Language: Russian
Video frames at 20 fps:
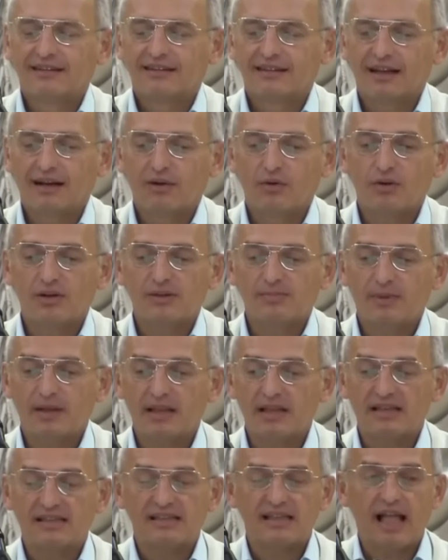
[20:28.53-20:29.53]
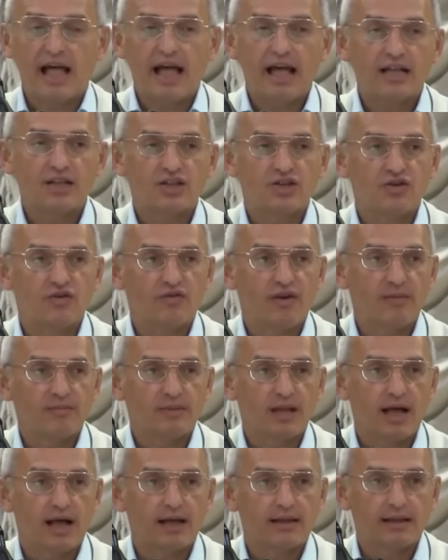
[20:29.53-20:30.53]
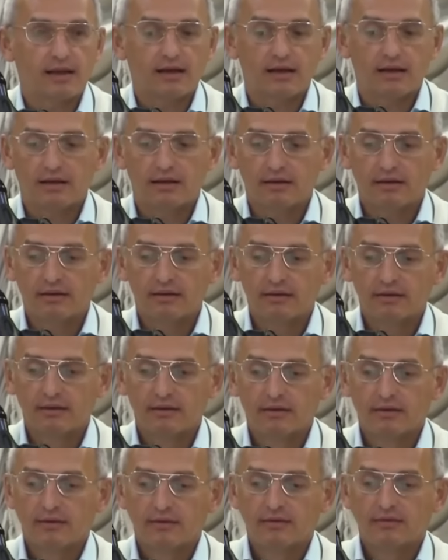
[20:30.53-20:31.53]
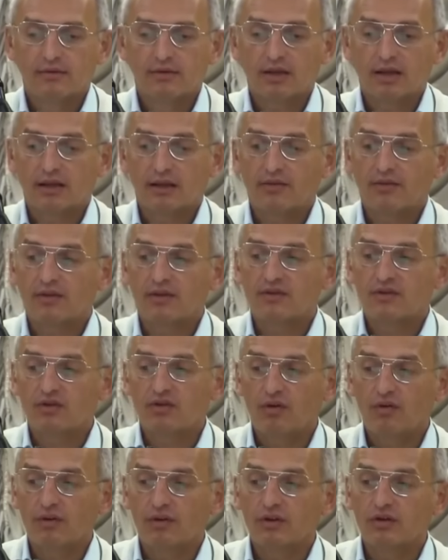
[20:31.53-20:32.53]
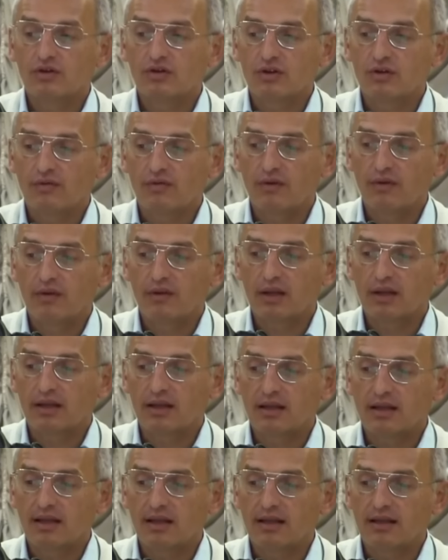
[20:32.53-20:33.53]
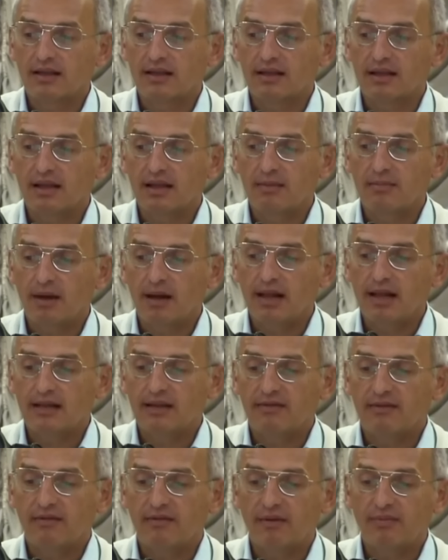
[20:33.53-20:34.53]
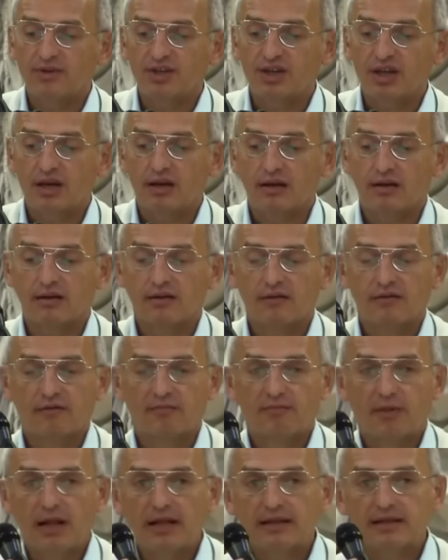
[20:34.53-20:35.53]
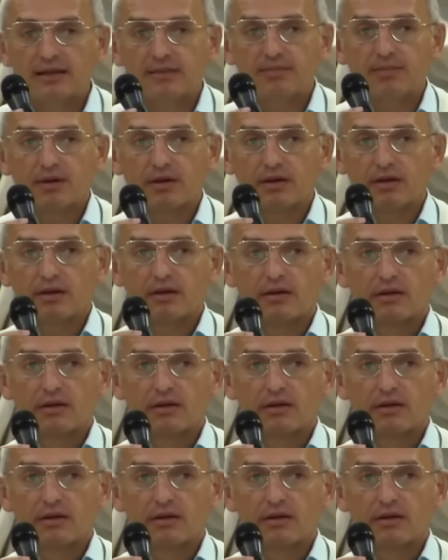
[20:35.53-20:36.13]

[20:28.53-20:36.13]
Да Господи знает, что вам надо. Вот это вот все, вот то, что вы вот это делаете, это не молитва вообще, в принципе.